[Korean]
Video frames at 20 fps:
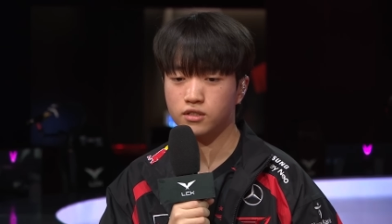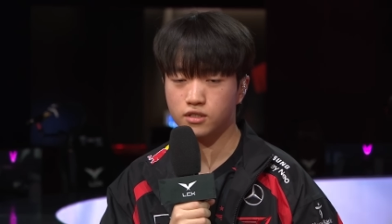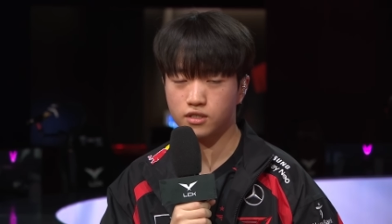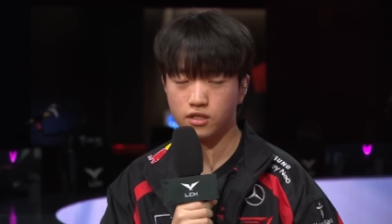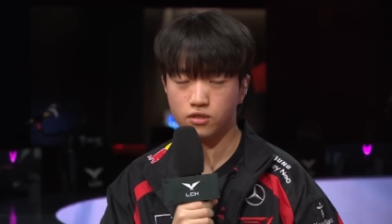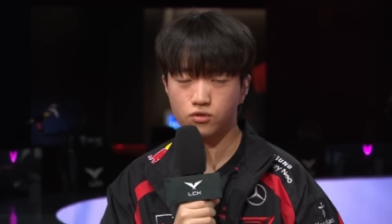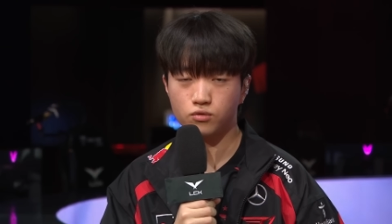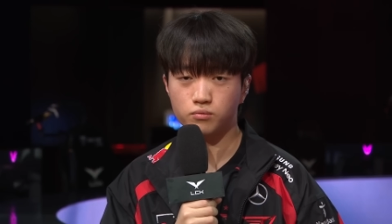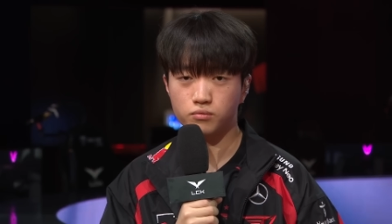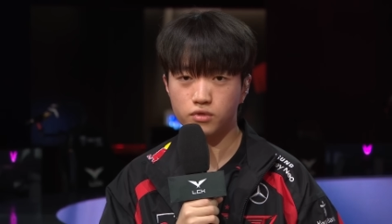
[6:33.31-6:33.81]

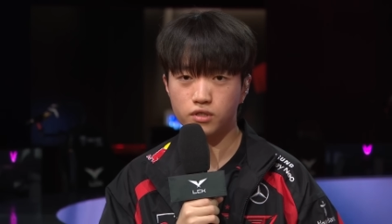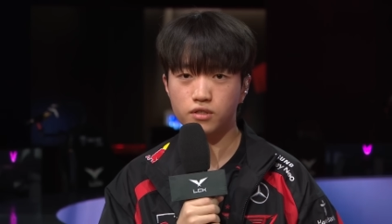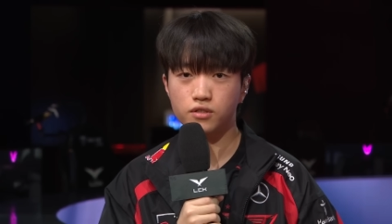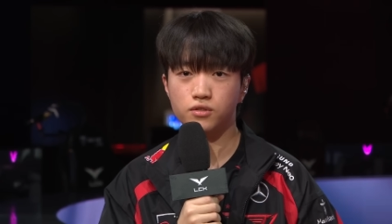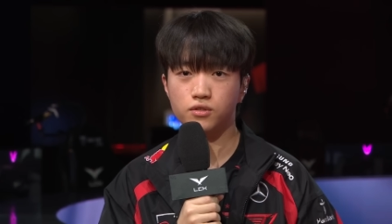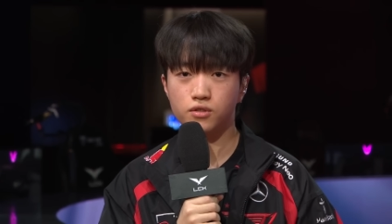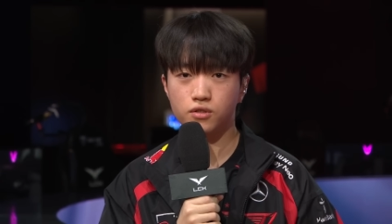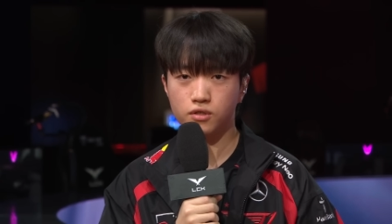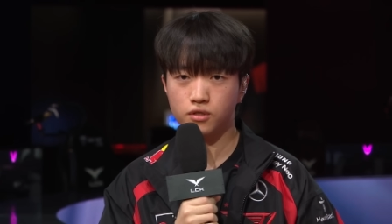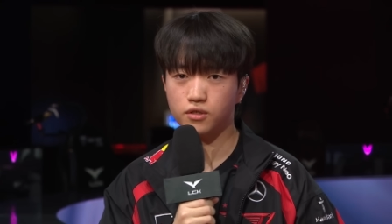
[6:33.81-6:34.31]
잘
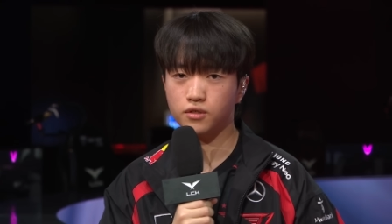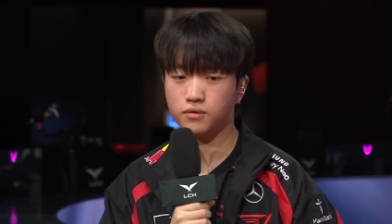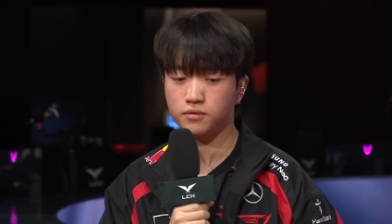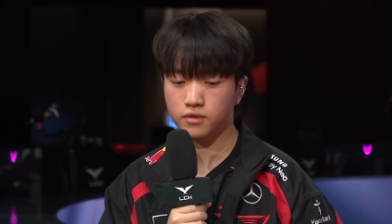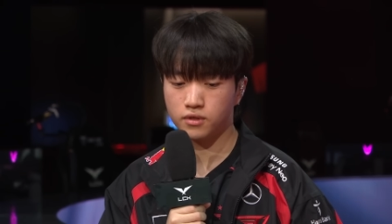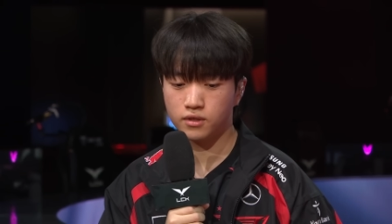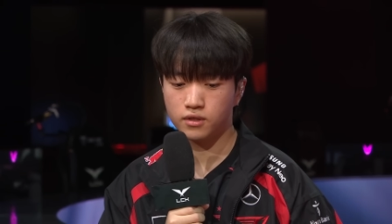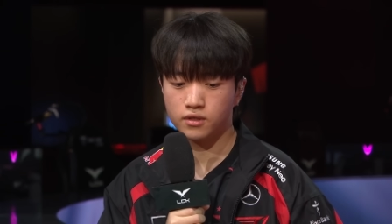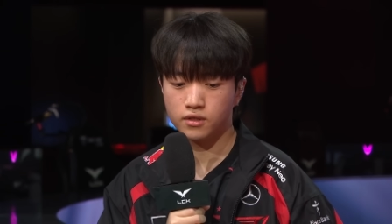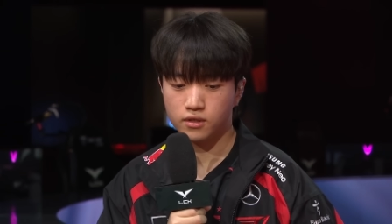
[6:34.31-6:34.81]
준비해서
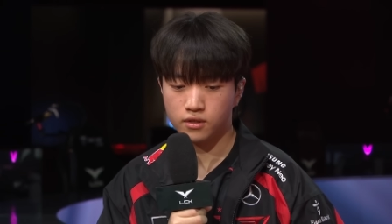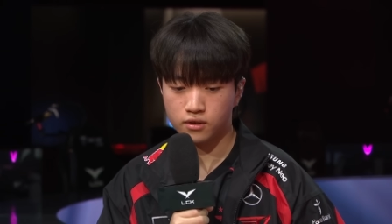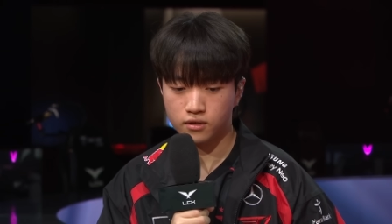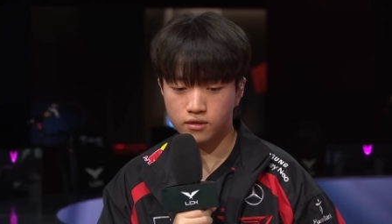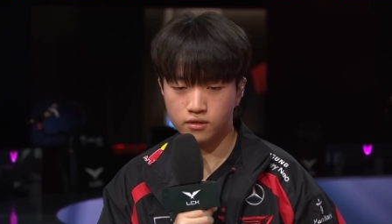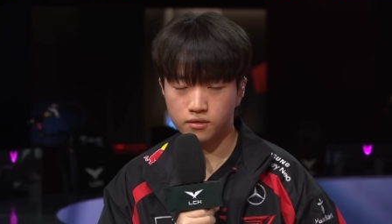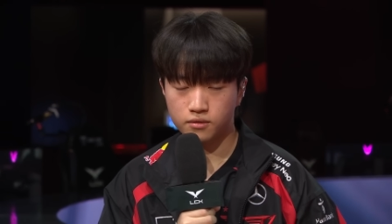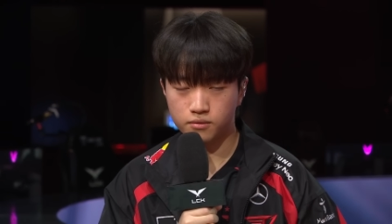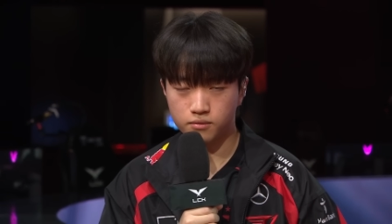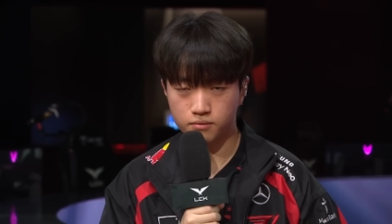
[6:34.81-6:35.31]

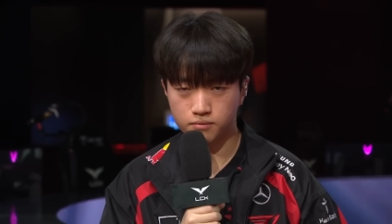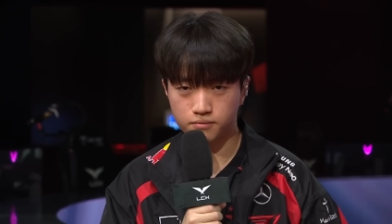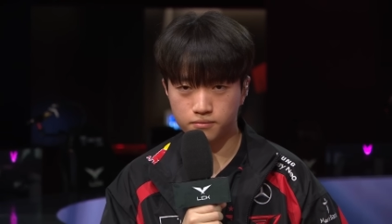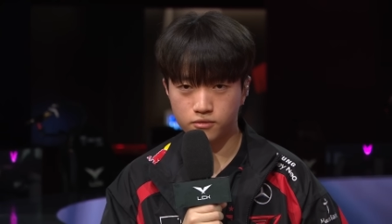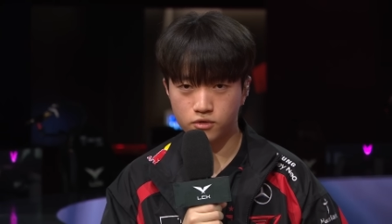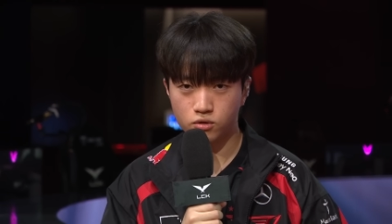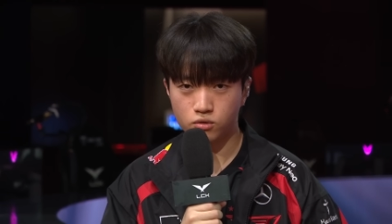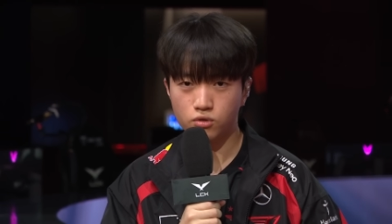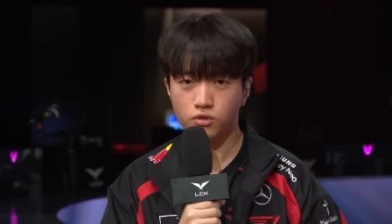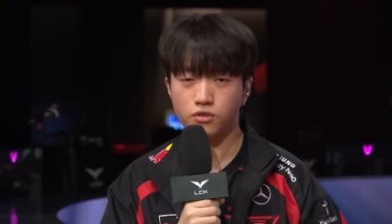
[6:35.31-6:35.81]

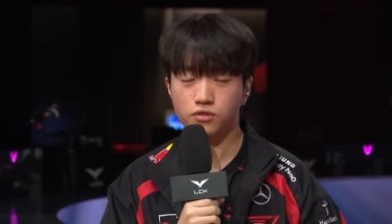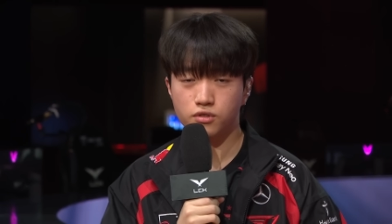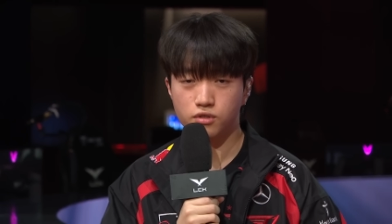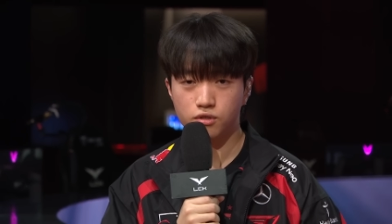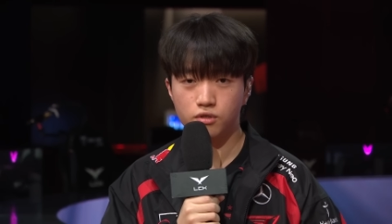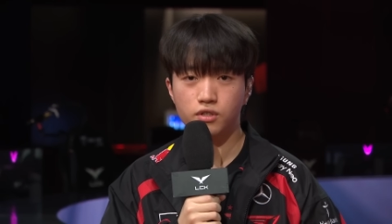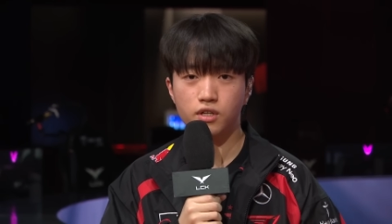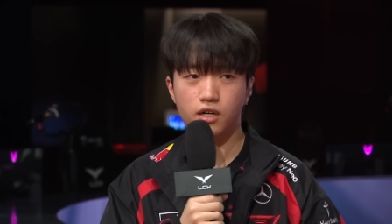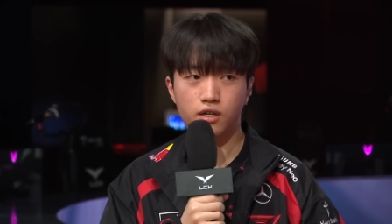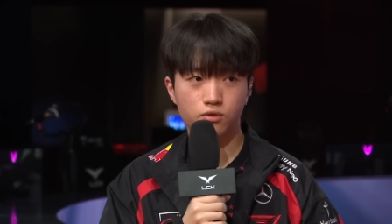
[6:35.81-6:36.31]
꼭
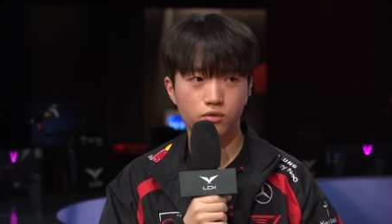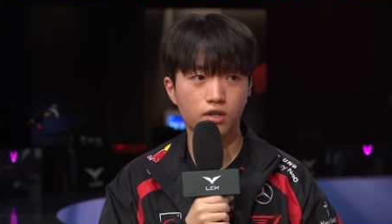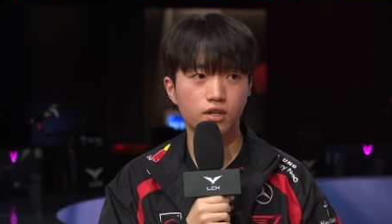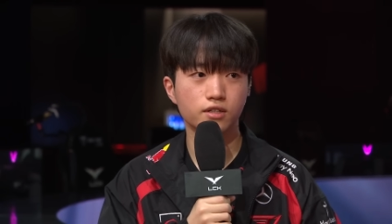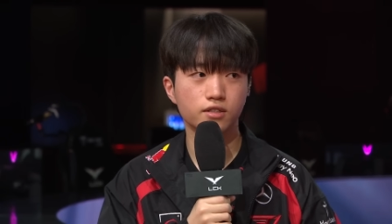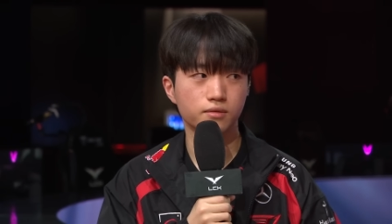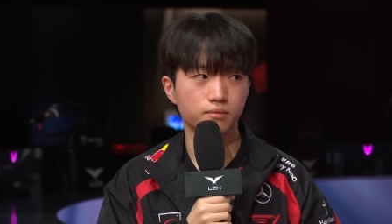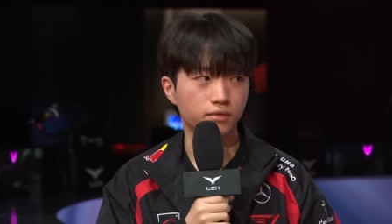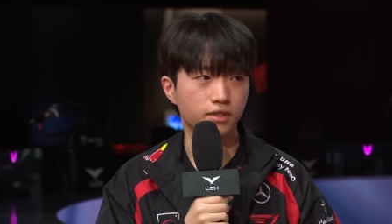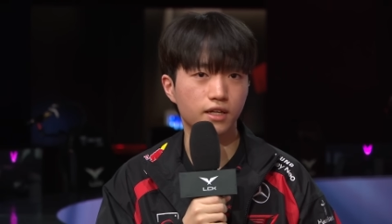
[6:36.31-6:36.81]
연승이어 나가도록
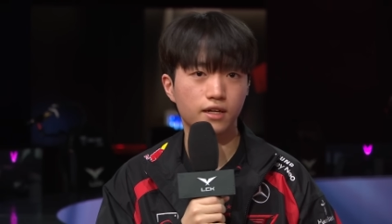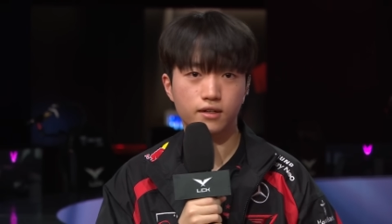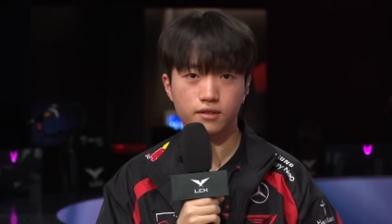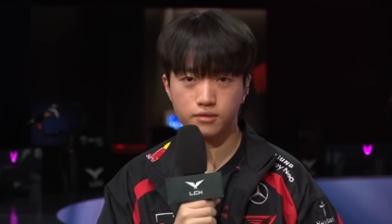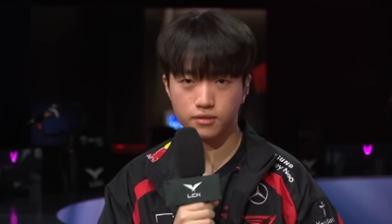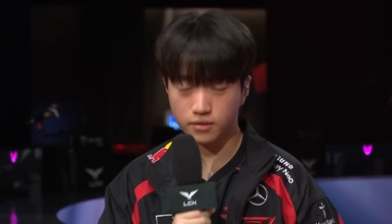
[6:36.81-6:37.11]
하겠습니다.